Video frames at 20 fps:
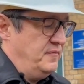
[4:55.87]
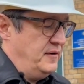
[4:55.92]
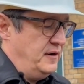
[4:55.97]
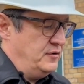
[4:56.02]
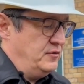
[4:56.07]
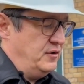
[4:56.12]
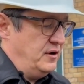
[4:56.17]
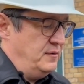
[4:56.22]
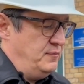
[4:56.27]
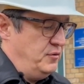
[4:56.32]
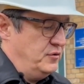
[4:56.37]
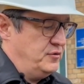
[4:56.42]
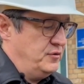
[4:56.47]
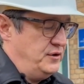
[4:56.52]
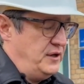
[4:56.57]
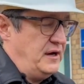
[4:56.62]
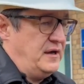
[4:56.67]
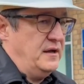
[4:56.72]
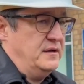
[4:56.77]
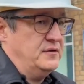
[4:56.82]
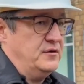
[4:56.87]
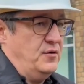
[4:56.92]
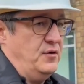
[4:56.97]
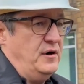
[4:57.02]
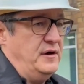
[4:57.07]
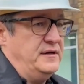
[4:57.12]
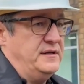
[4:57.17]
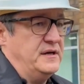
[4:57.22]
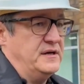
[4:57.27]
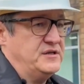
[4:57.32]
эту работу на
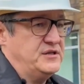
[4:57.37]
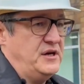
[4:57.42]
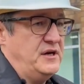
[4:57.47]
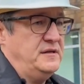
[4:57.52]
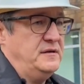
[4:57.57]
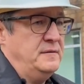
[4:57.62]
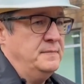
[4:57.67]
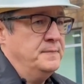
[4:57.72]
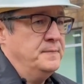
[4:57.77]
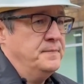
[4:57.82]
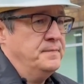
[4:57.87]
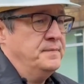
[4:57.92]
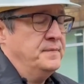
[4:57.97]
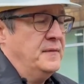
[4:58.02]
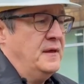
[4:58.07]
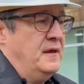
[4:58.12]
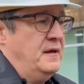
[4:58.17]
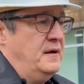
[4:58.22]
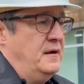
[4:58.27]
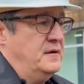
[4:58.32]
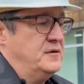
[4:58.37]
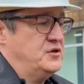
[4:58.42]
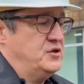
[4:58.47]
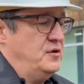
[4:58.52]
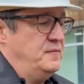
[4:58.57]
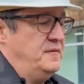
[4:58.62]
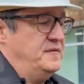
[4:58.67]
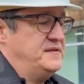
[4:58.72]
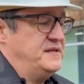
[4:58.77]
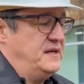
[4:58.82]
контроле держать,
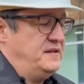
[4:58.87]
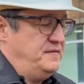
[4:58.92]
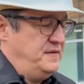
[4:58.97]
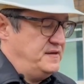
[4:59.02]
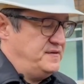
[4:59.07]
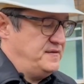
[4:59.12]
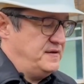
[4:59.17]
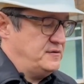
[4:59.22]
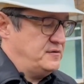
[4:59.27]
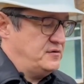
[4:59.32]
чтобы в соответствии с